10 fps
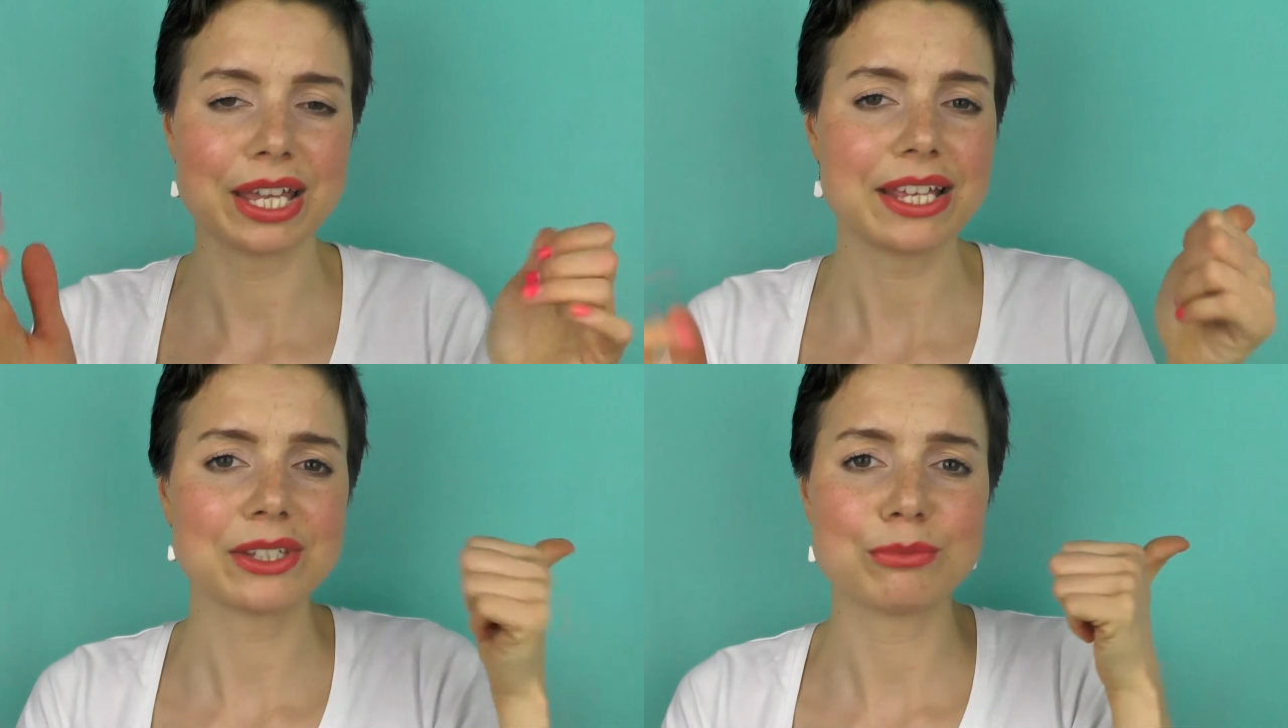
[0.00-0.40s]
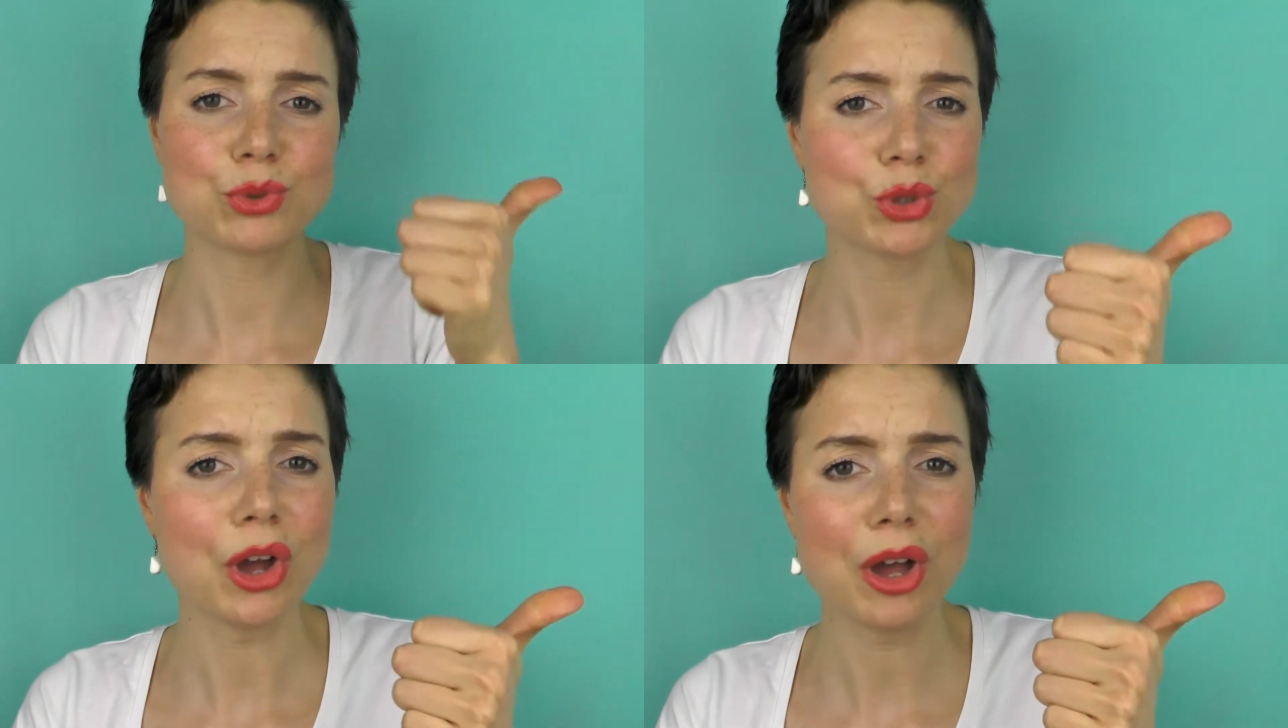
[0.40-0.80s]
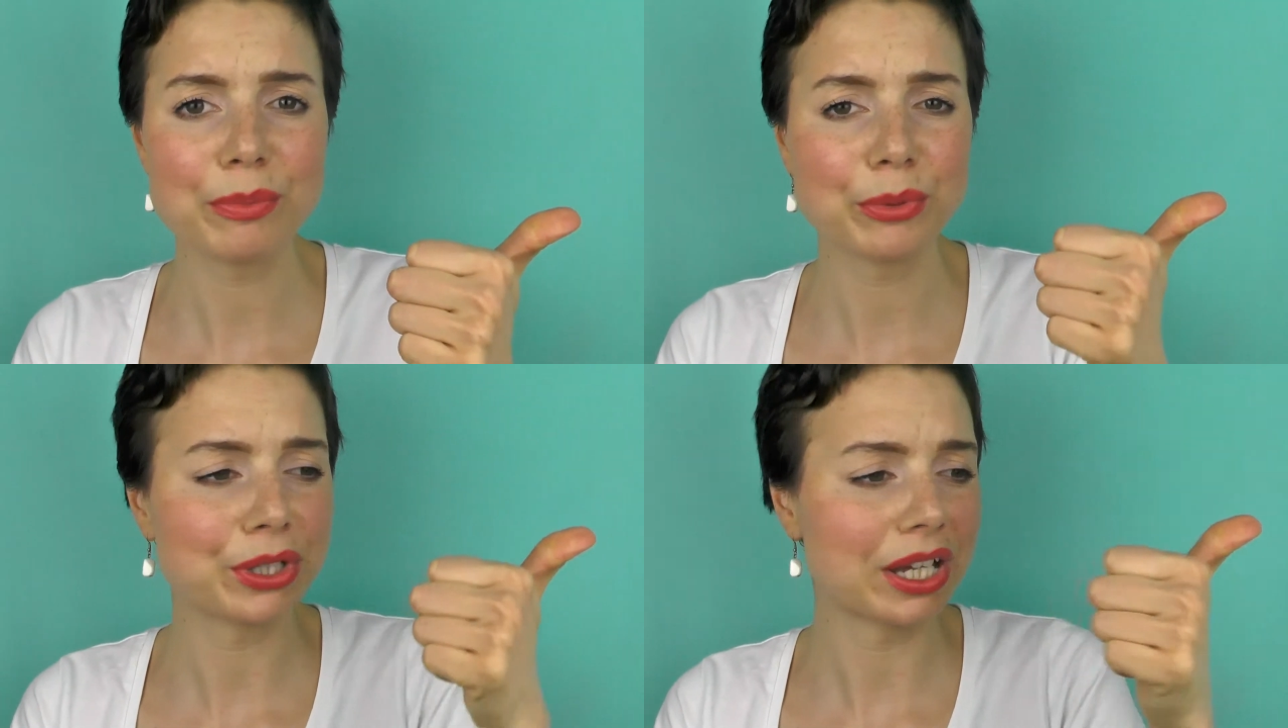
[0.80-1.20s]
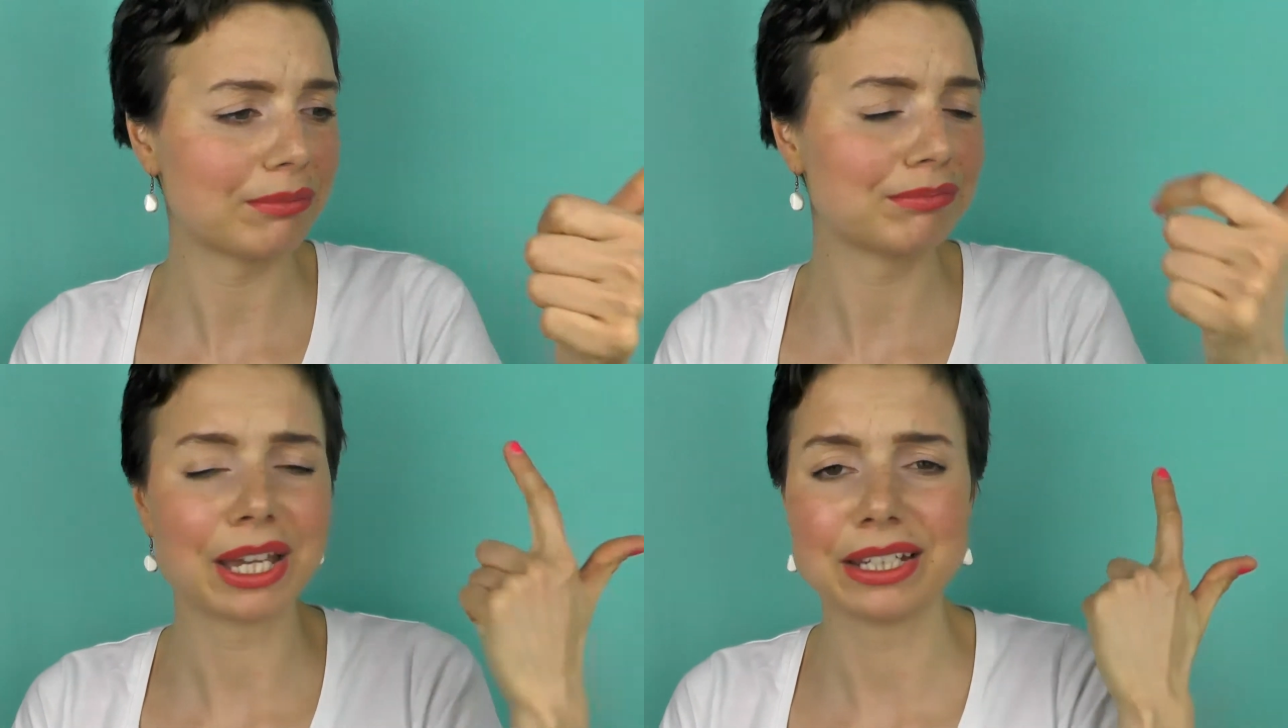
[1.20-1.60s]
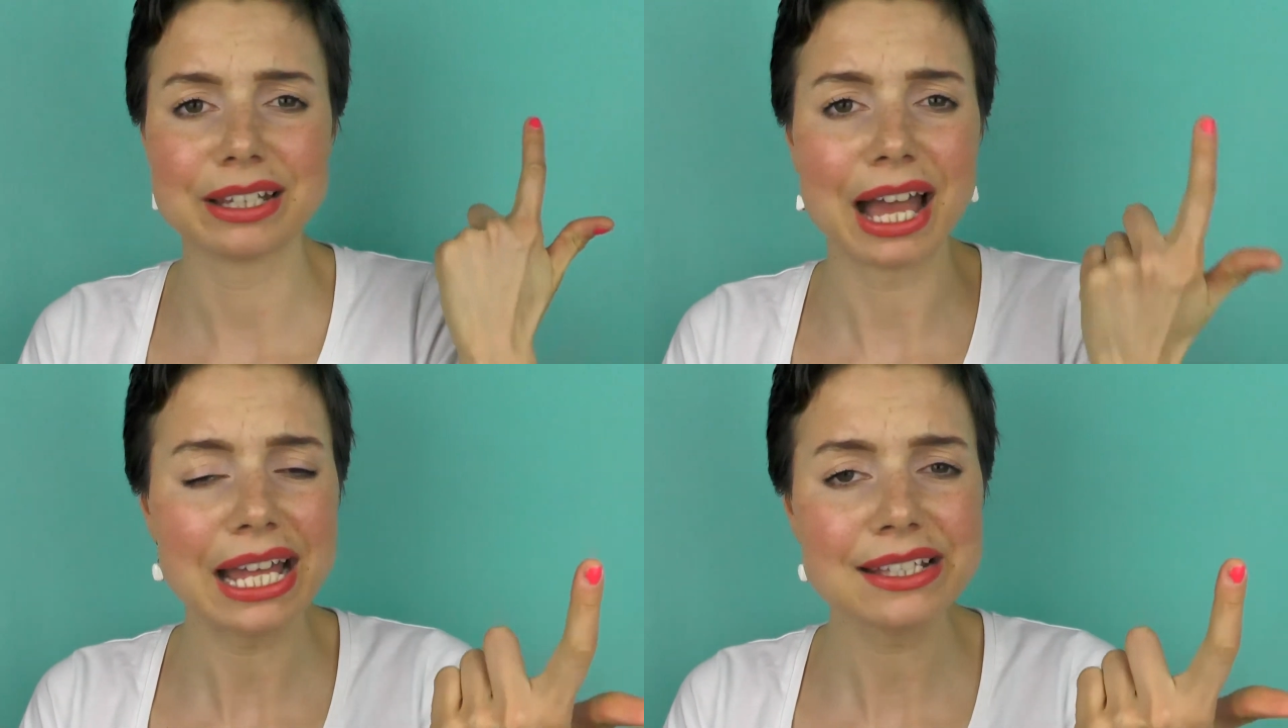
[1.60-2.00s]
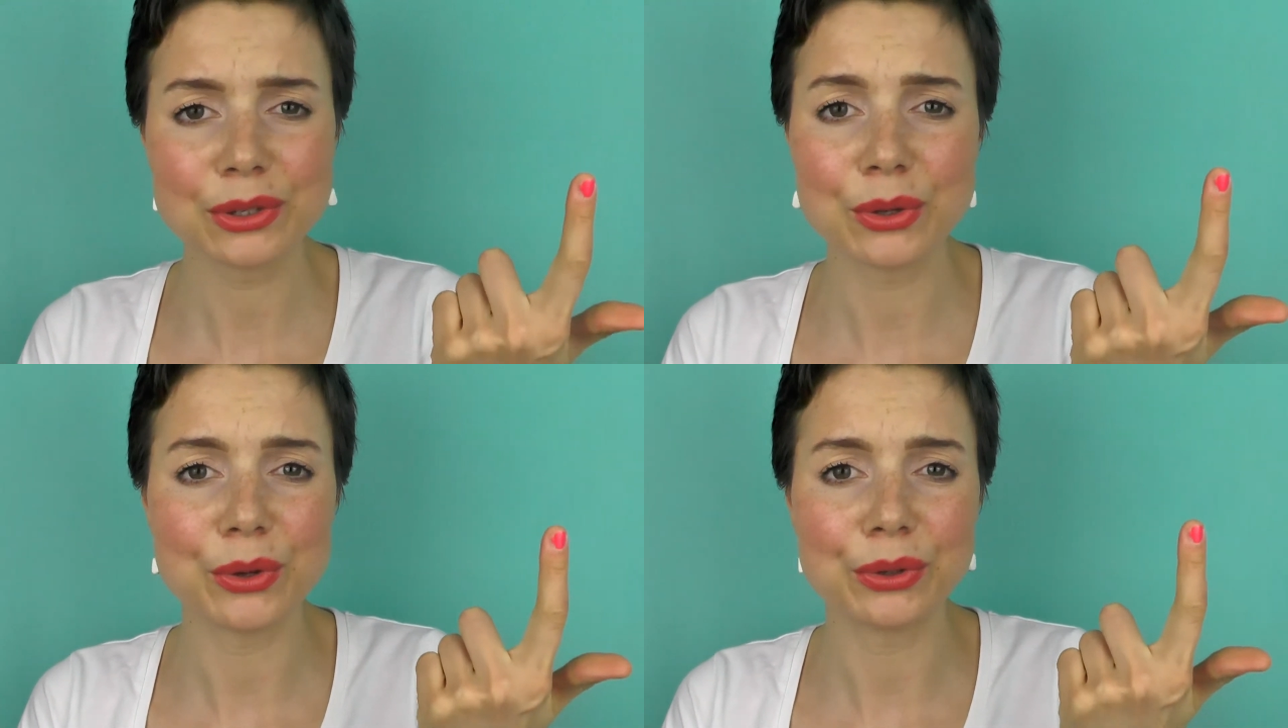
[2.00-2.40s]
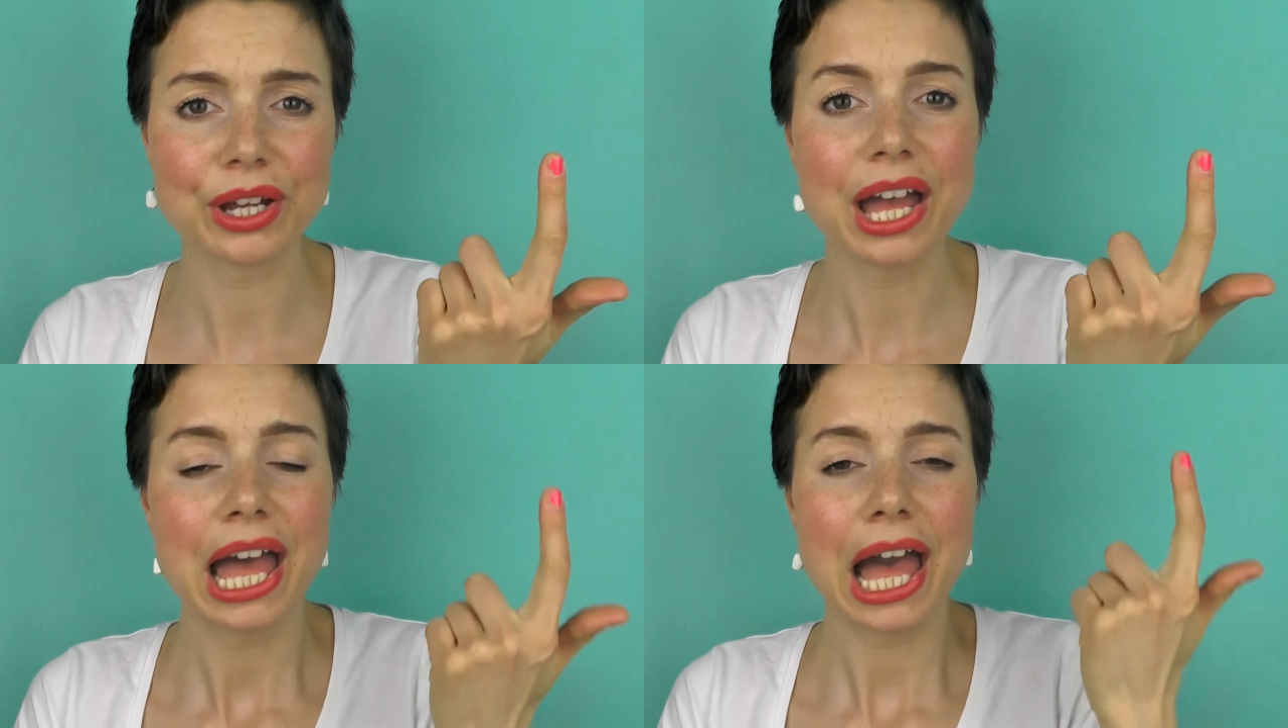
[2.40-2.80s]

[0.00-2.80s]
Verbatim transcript: sei es im Job oder eine Gehaltserhöhung.